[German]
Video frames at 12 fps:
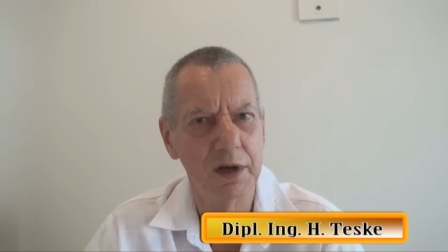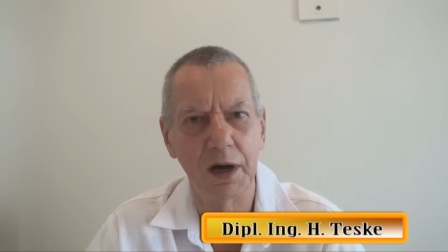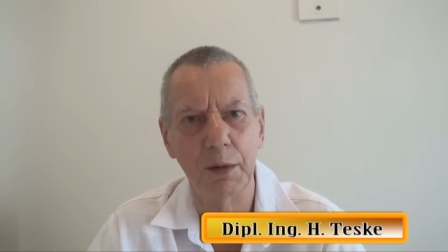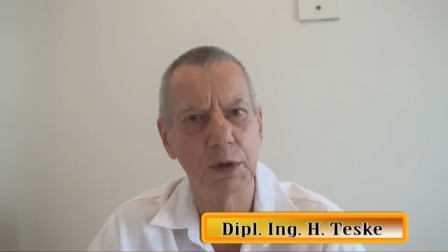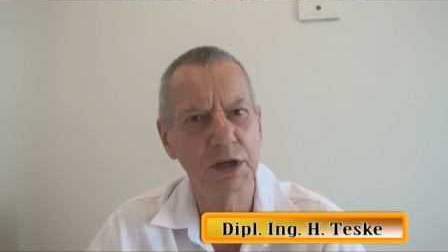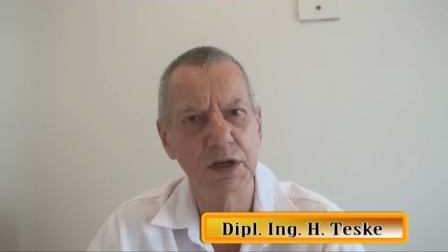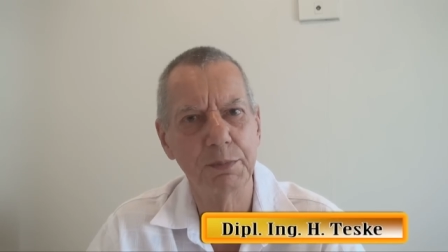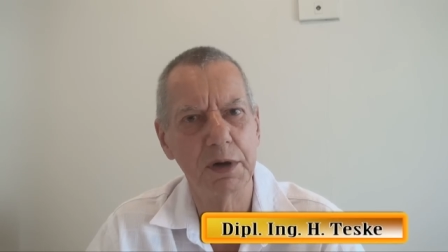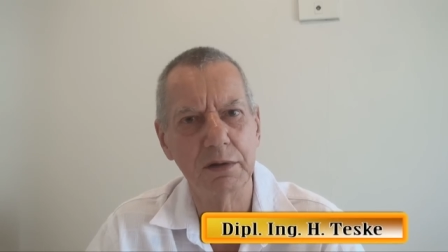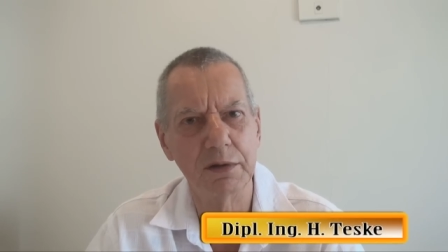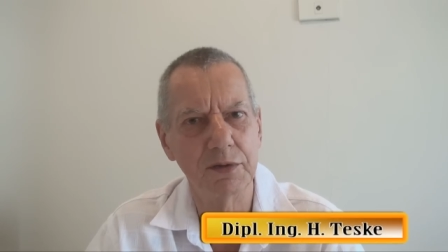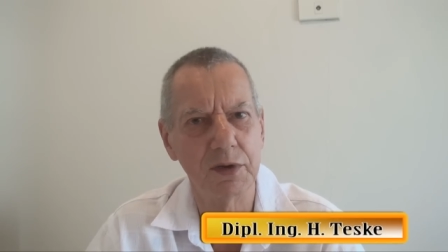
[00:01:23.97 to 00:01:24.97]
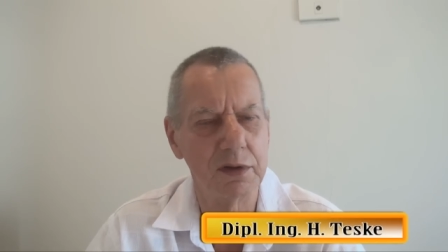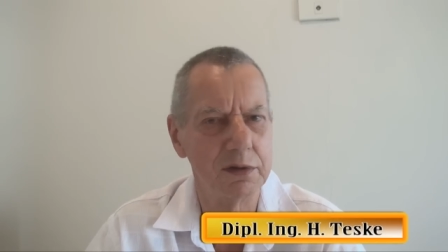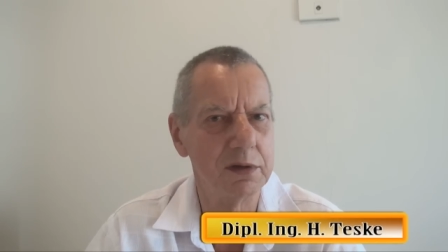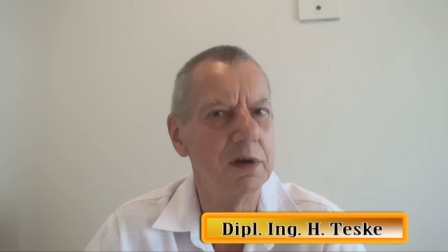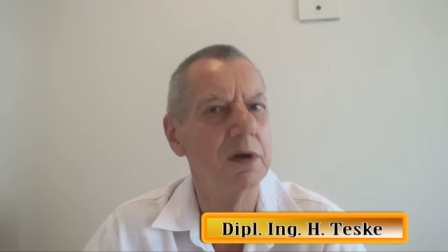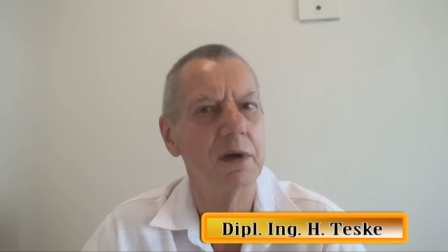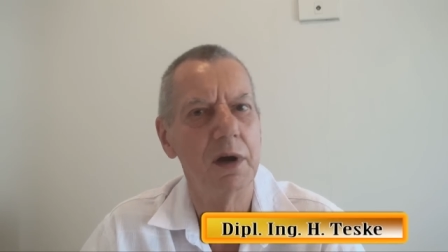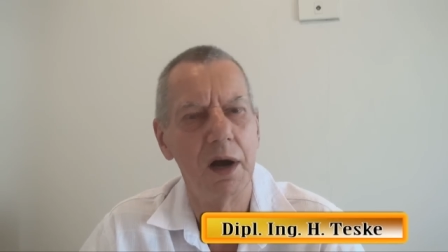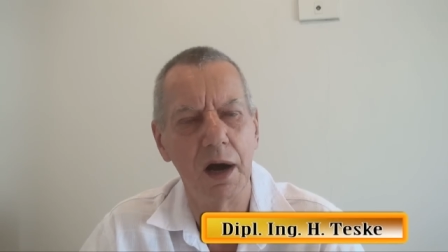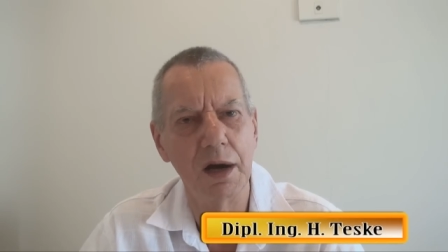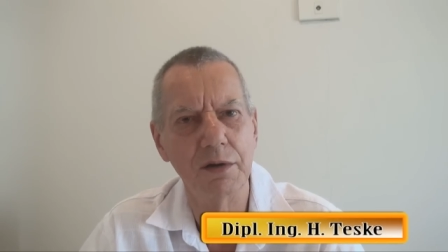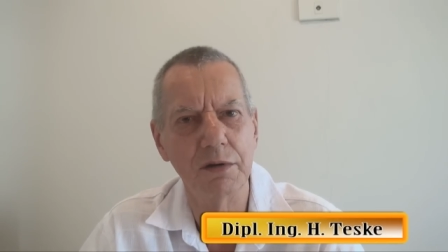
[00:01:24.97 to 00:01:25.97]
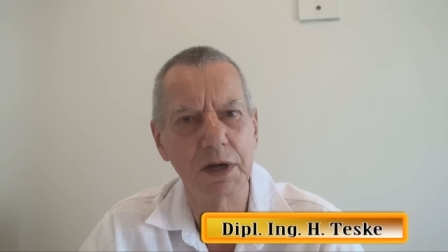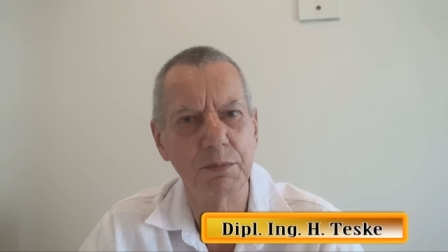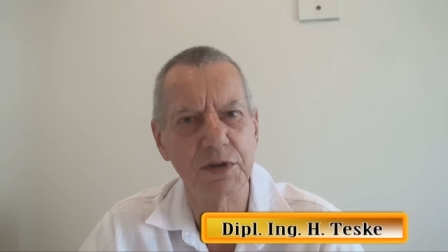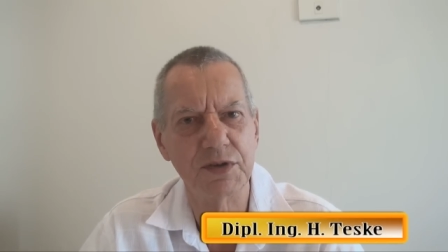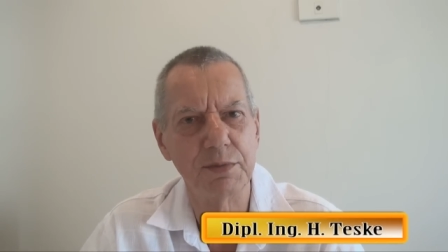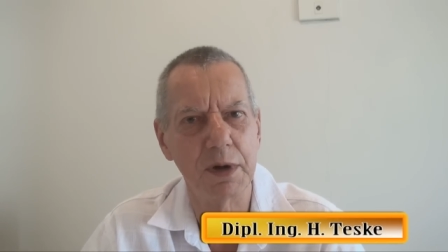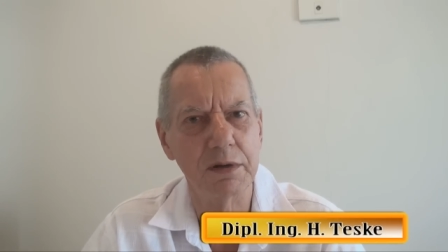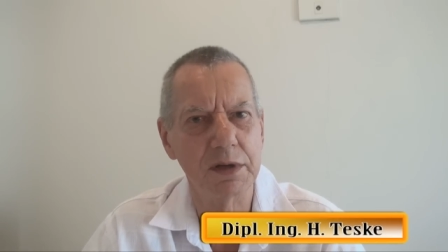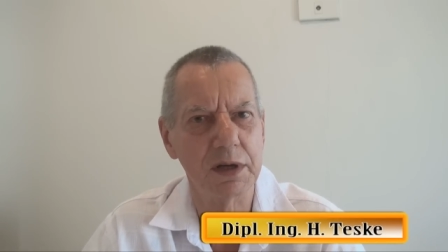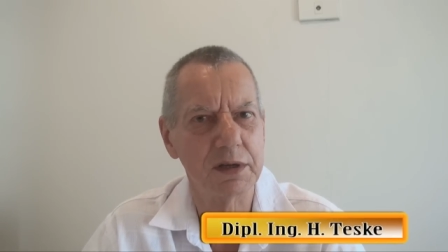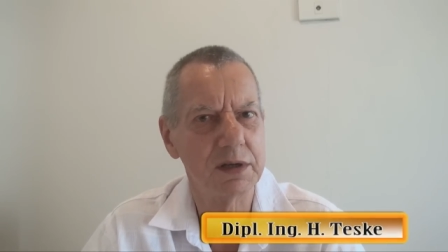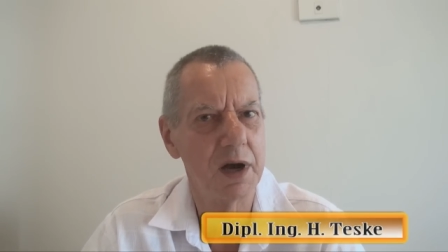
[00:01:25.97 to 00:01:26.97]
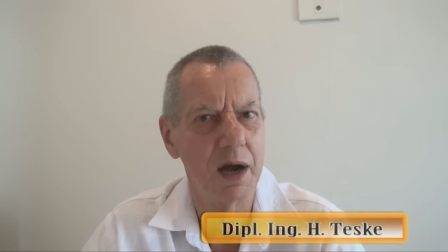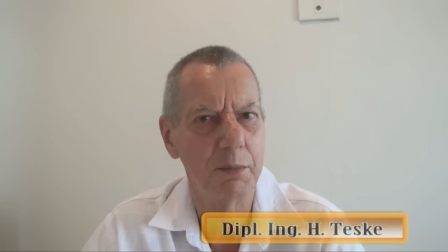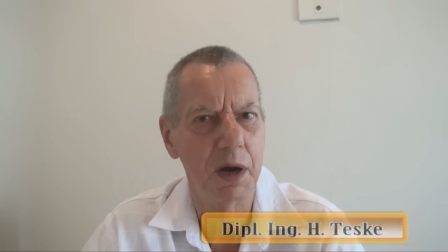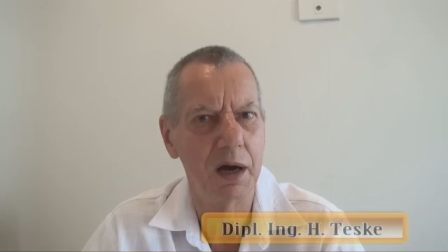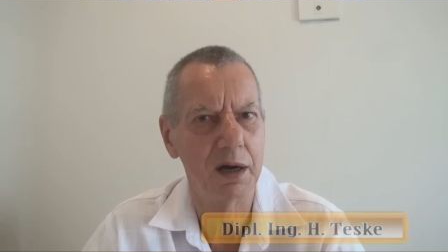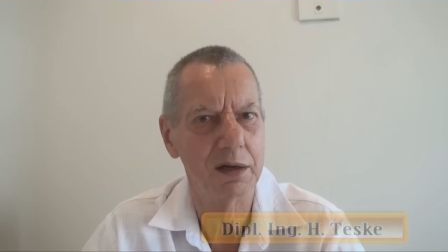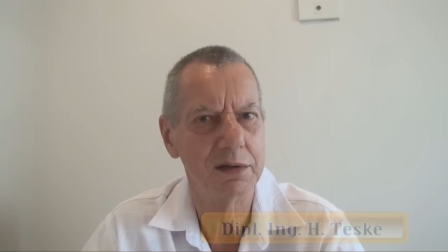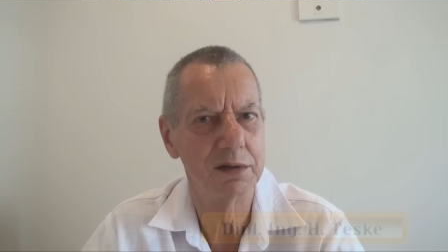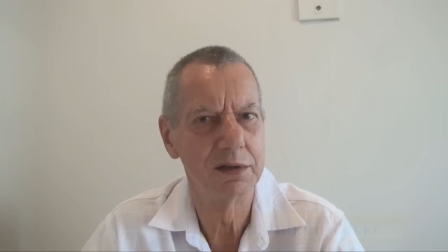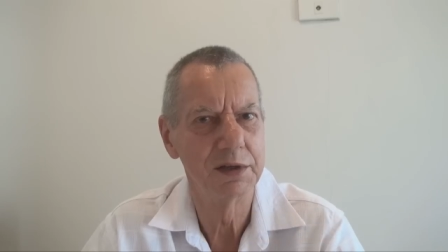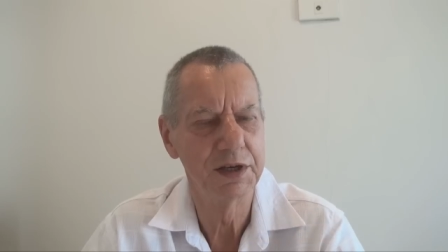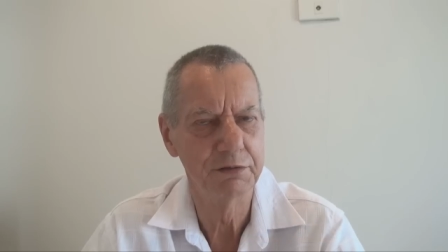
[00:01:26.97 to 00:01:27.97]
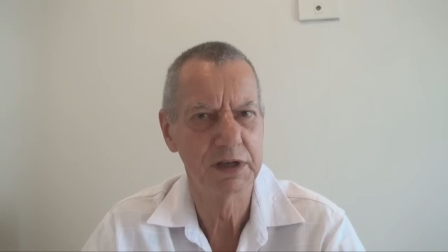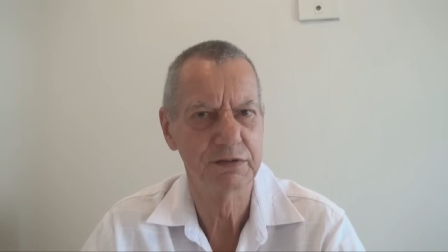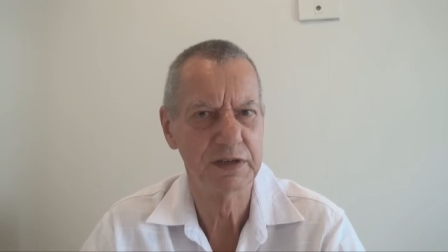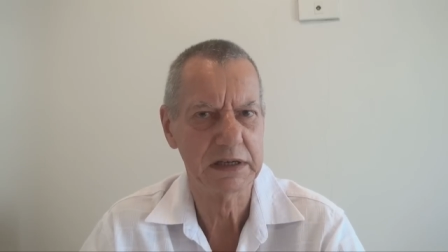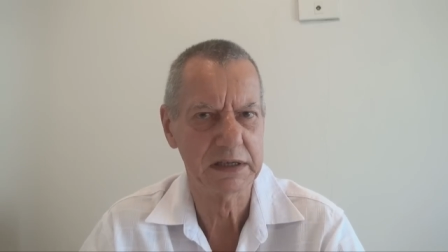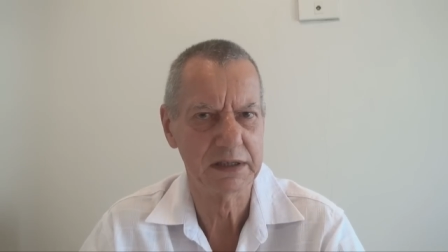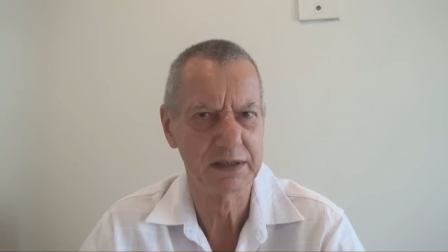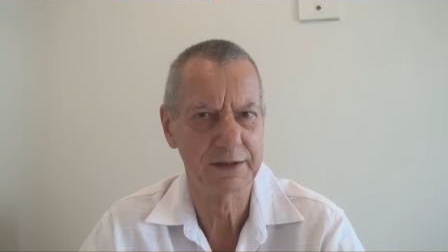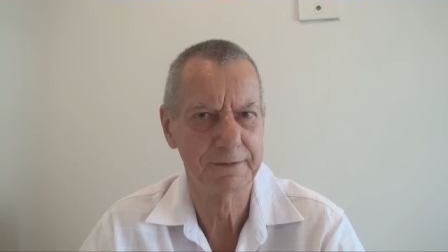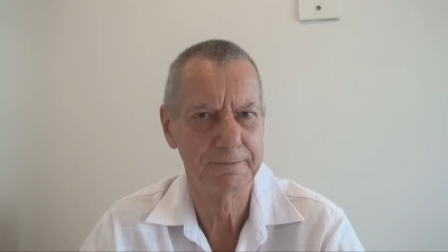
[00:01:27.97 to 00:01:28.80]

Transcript: aber nicht bei unseren 100 bis 200 kmh, die wir fahren.